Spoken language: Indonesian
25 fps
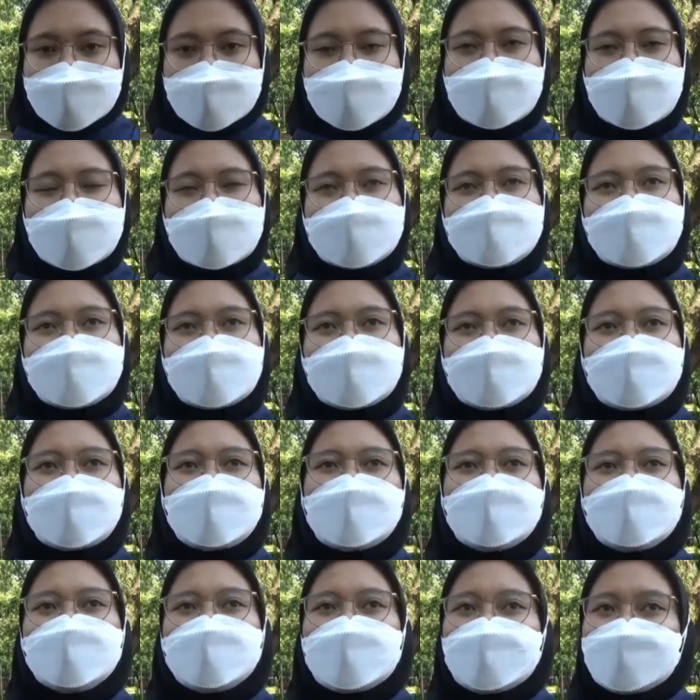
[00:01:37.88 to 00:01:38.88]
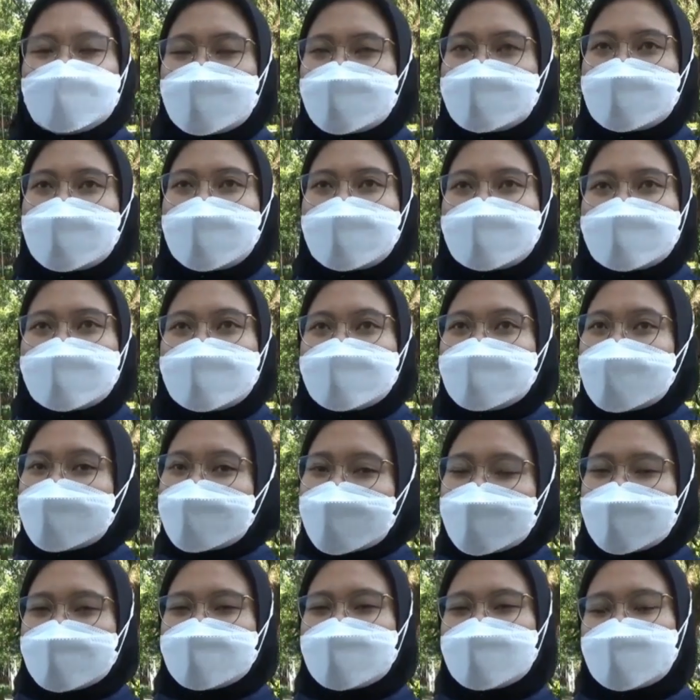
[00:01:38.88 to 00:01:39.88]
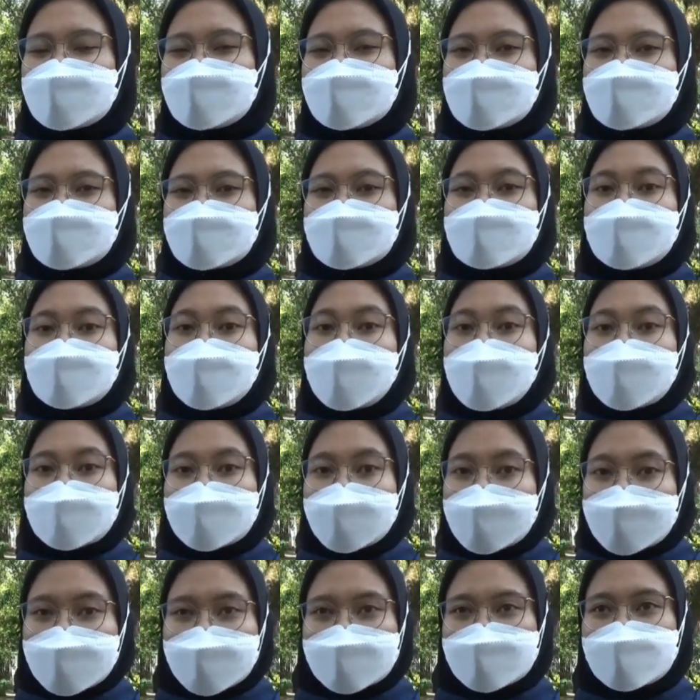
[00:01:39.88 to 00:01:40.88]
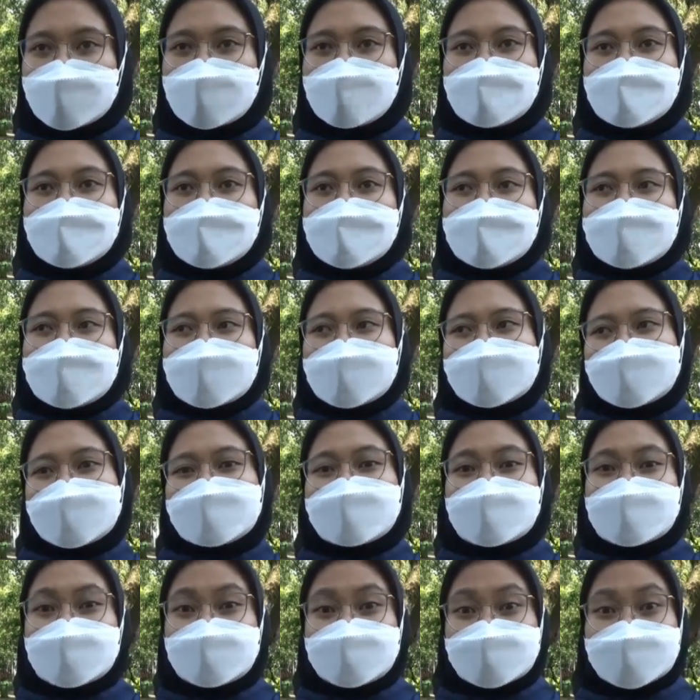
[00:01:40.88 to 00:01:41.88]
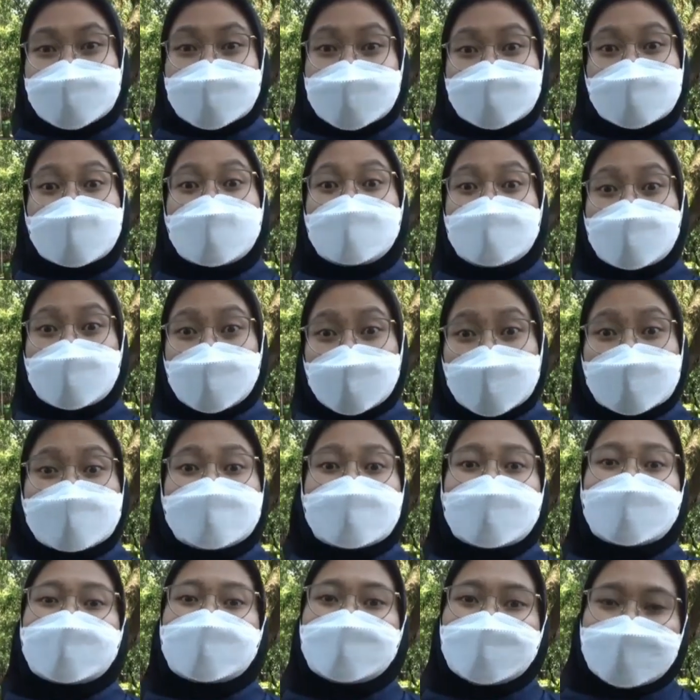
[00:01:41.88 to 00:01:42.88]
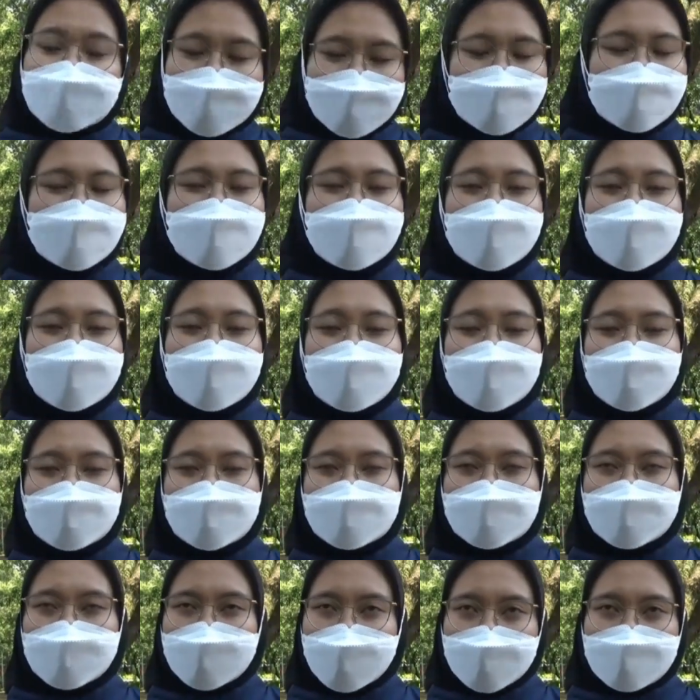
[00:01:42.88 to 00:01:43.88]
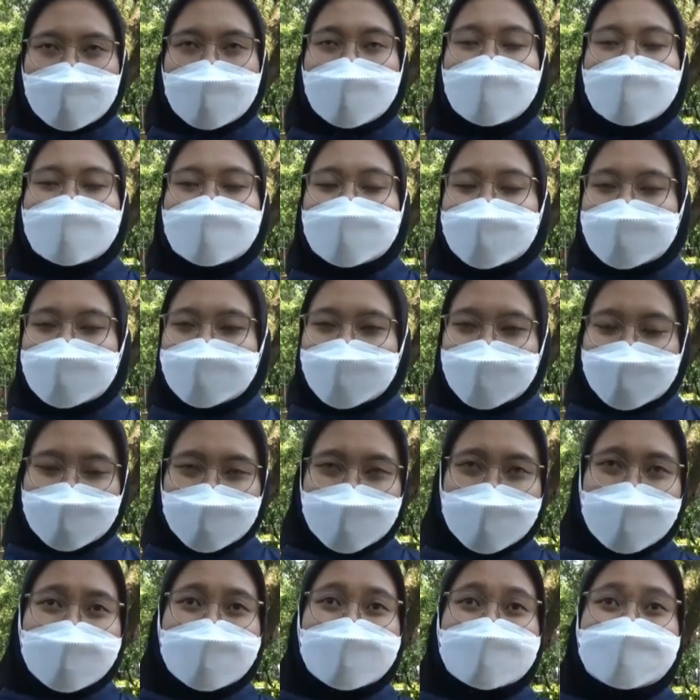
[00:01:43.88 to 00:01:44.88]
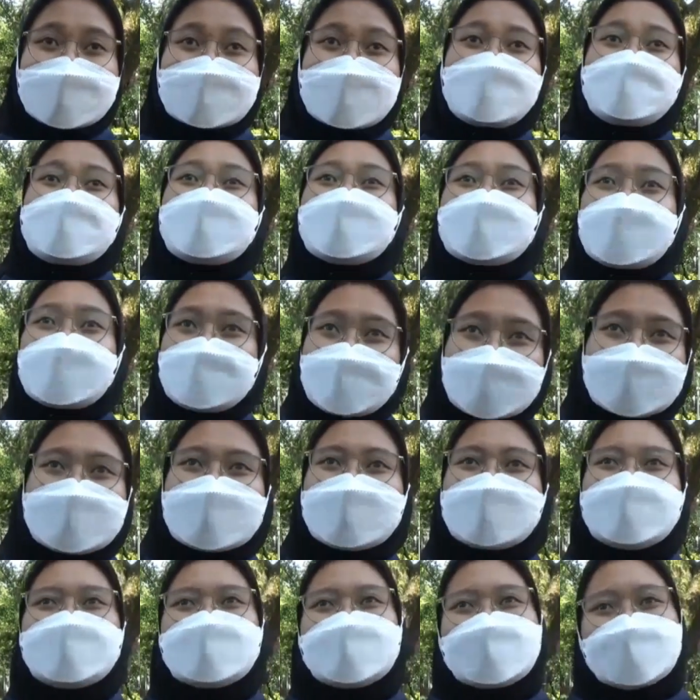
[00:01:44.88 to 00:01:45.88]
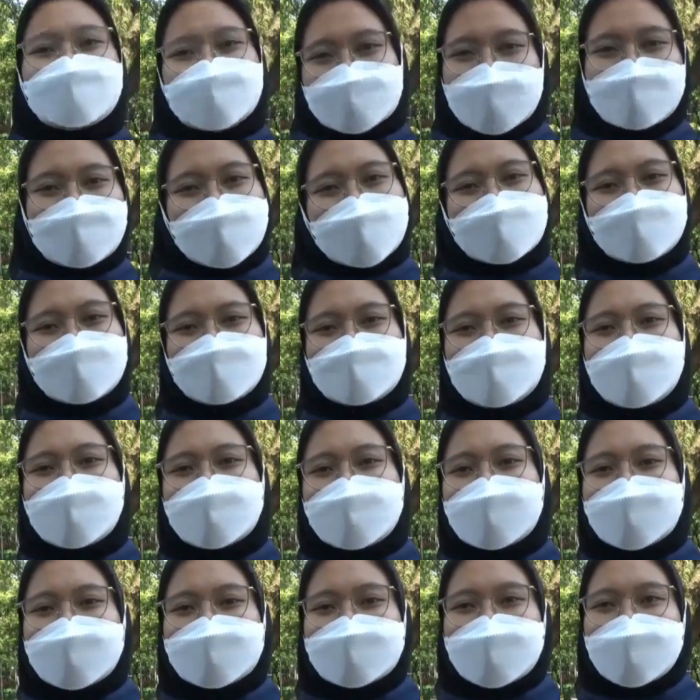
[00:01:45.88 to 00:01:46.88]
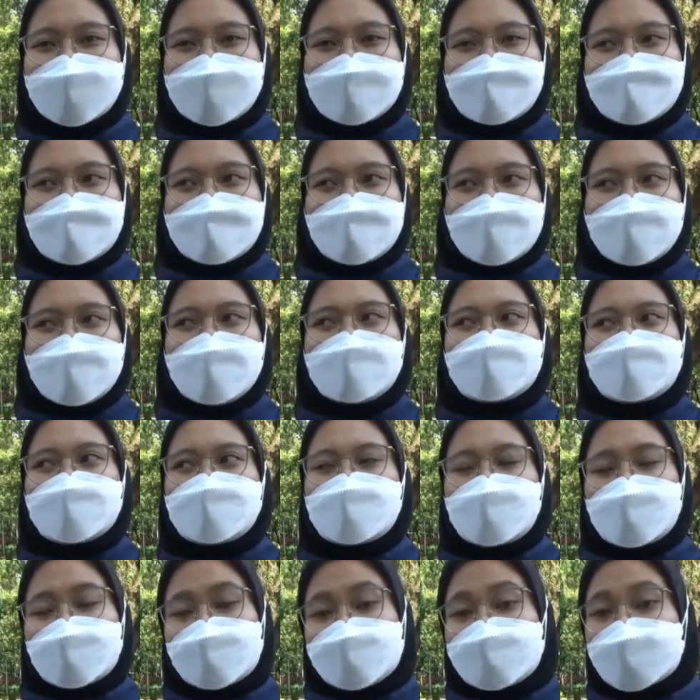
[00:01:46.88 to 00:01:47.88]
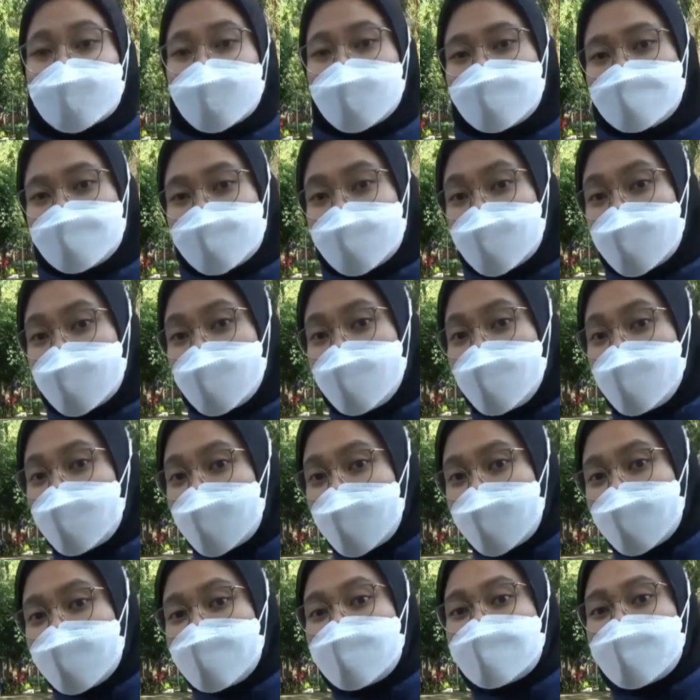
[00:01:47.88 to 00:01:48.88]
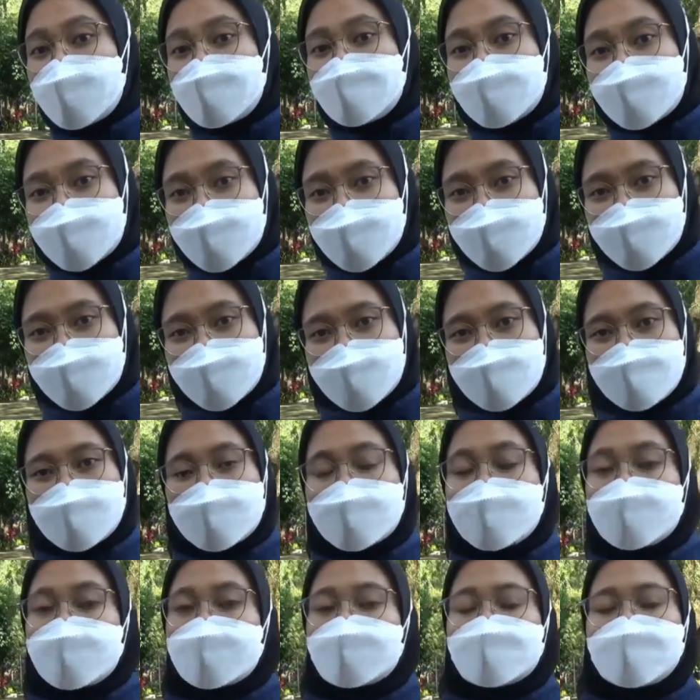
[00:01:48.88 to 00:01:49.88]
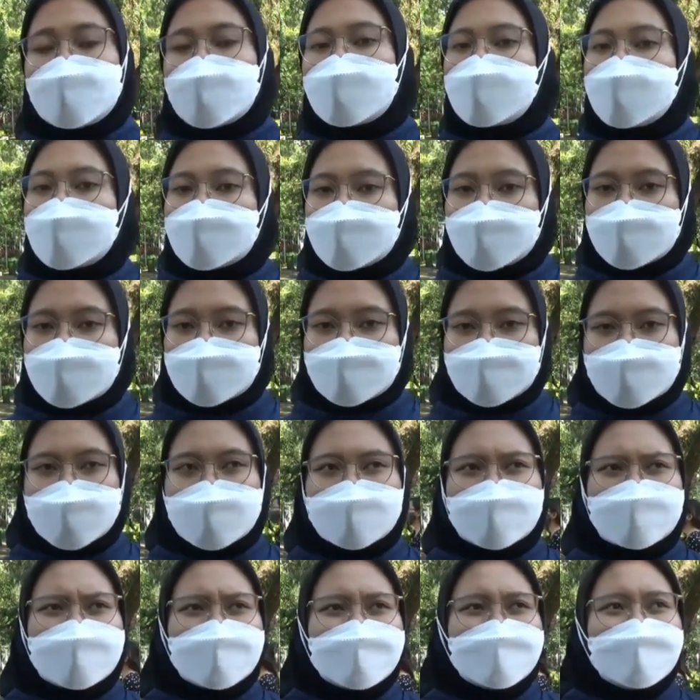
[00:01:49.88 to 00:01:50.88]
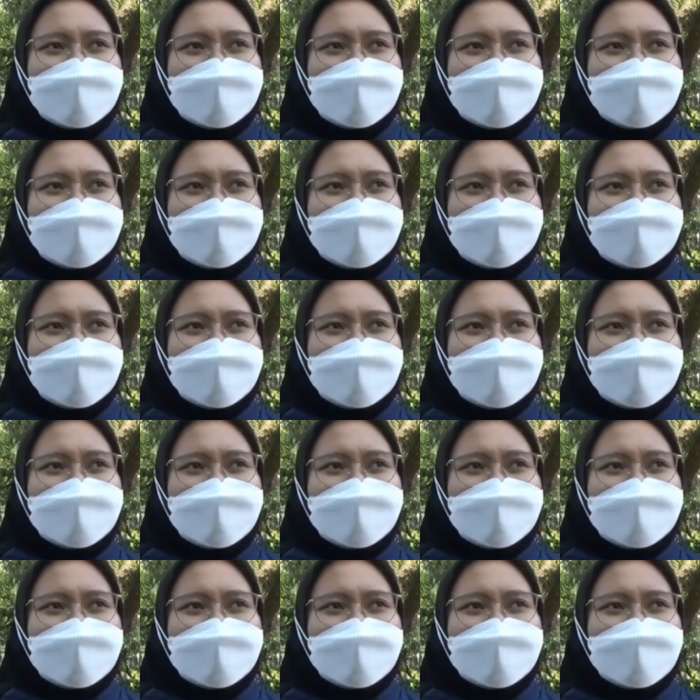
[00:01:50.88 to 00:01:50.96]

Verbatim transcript: jadi resiko untuk sosial distancing, resiko untuk penularan atau kita tetap jaga-jaga prokes nah eh, kenapa kita eh, kenapa di taman sih utama itu gara-gara kita oh untuk prokes kayak lebih oke-nya di taman nih daripada di ruangan gitu dan